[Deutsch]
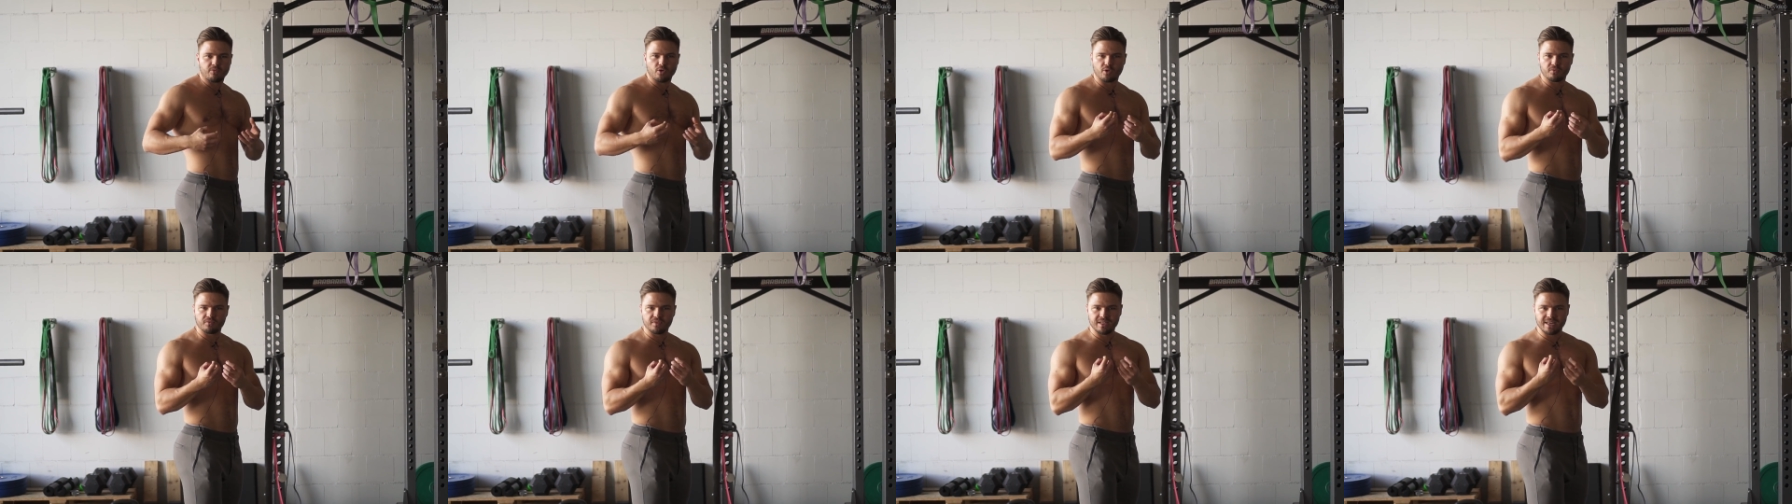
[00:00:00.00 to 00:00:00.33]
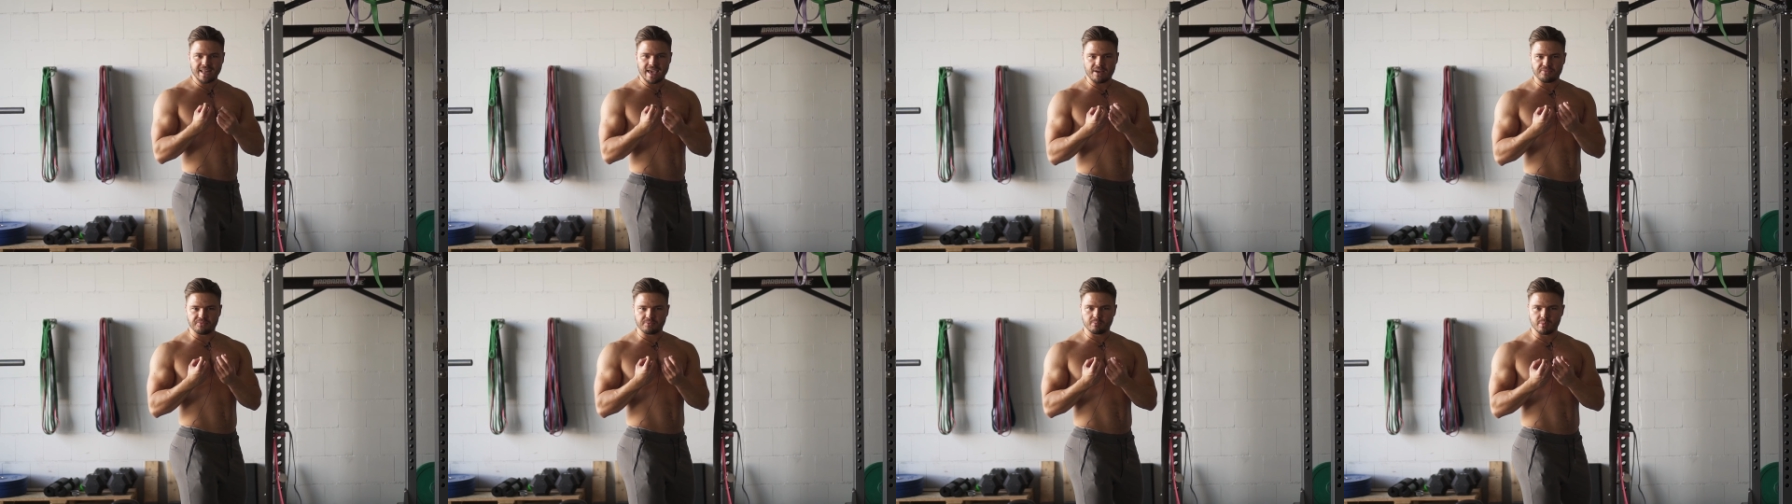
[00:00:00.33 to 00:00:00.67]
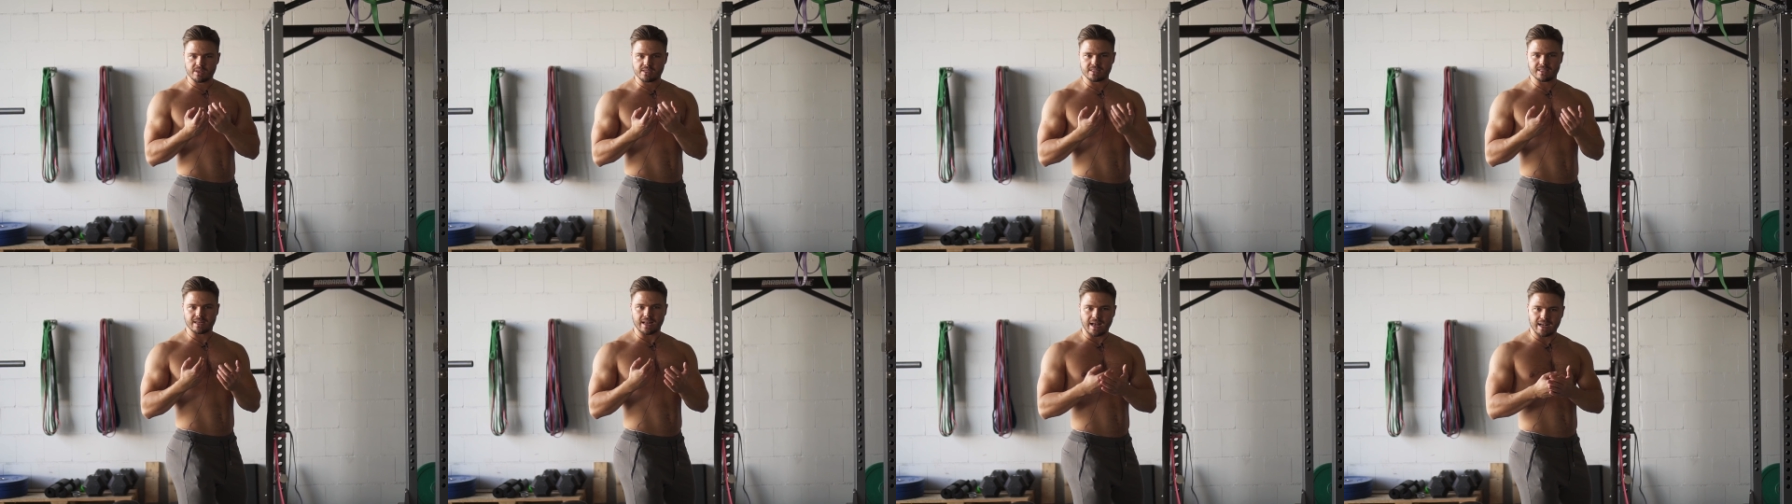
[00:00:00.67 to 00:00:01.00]
weil irgendwie Nerven ein
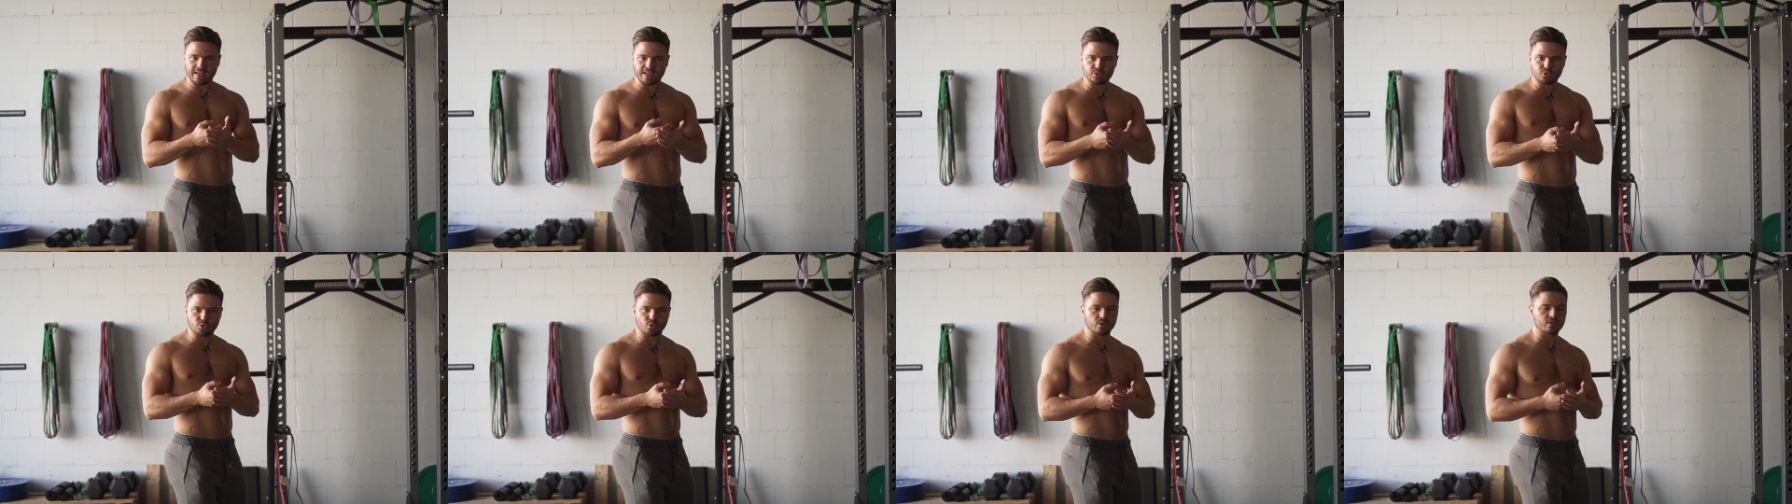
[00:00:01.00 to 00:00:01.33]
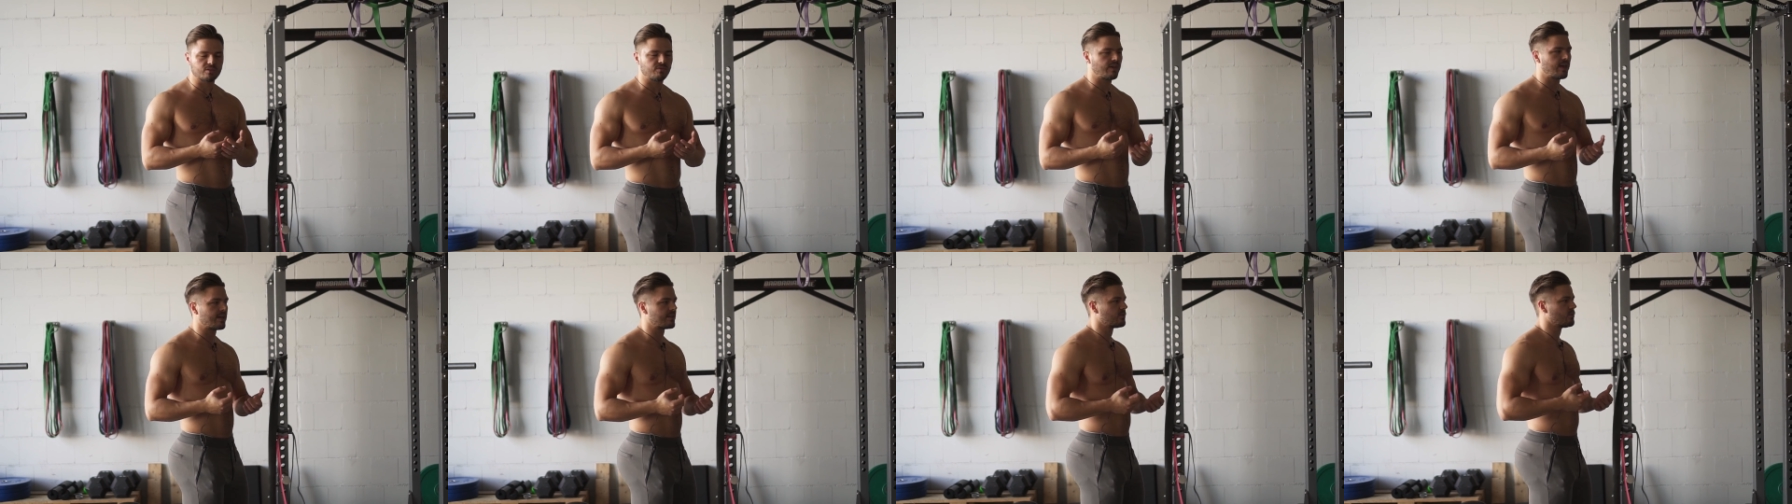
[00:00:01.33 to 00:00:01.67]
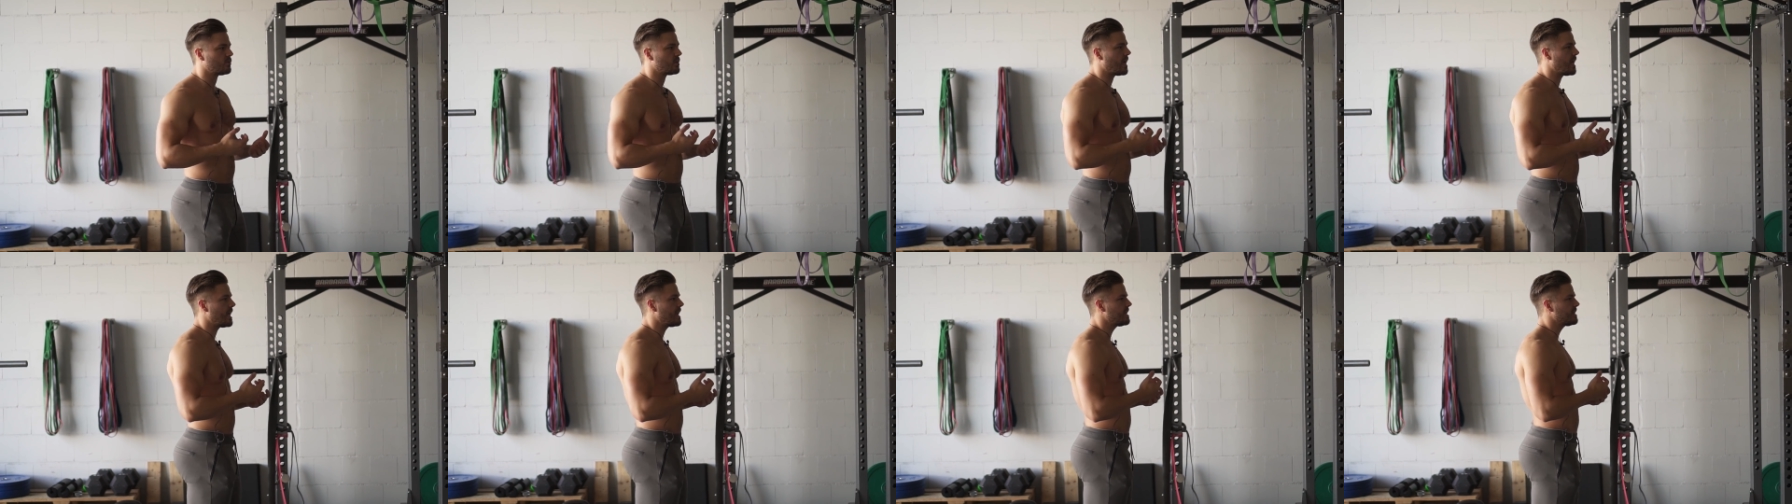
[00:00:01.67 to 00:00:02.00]
bisschen angedrückt werden
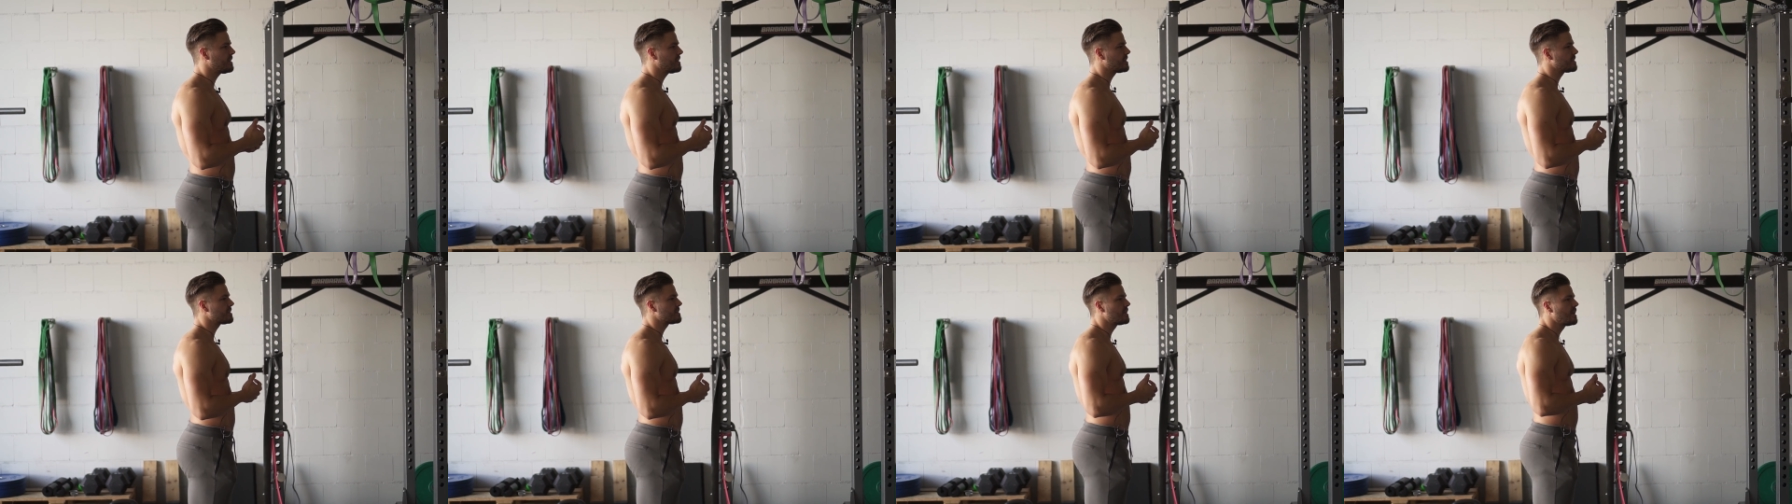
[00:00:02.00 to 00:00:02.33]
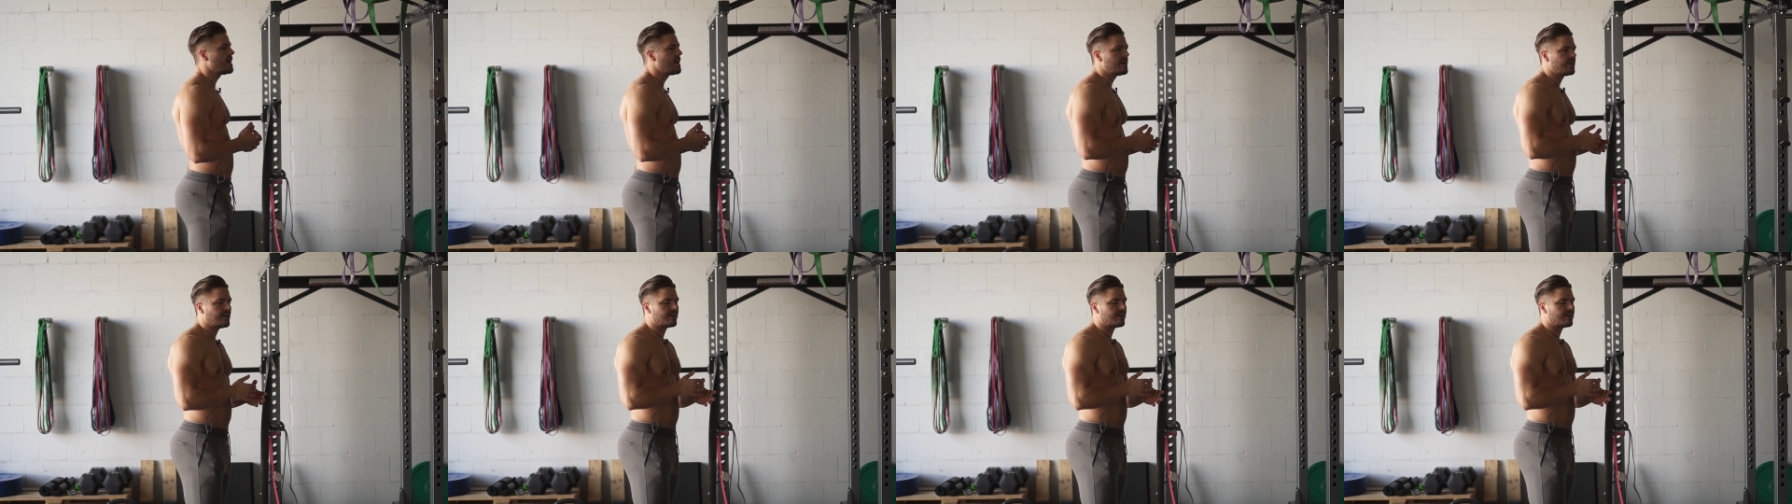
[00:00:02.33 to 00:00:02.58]
oder ähnliches.